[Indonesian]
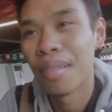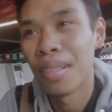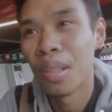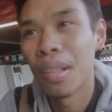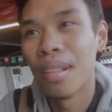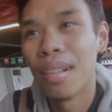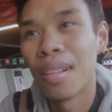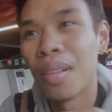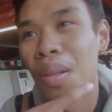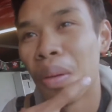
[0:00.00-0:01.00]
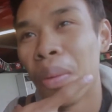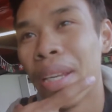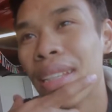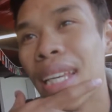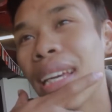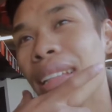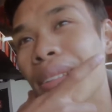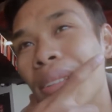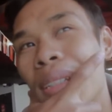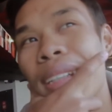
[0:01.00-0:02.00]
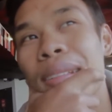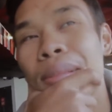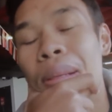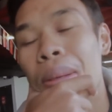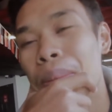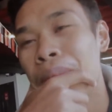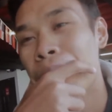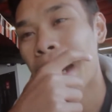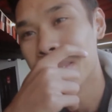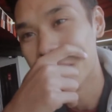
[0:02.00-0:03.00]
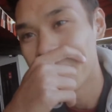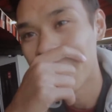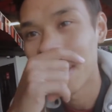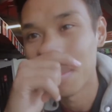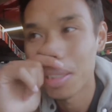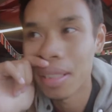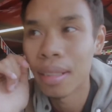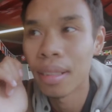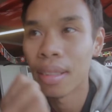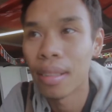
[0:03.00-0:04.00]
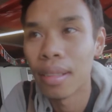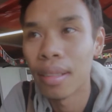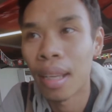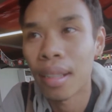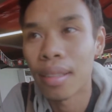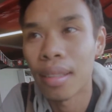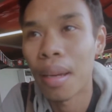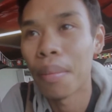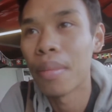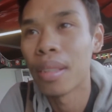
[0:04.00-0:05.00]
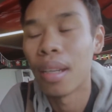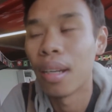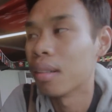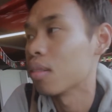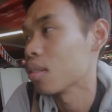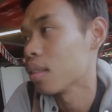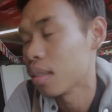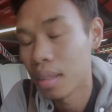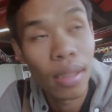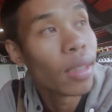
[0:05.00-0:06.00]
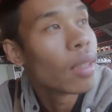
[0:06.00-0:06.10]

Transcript: untuk nonton WD ya tujuannya untuk beli baju sebenarnya mungkin nanti next time bisa nonton di sini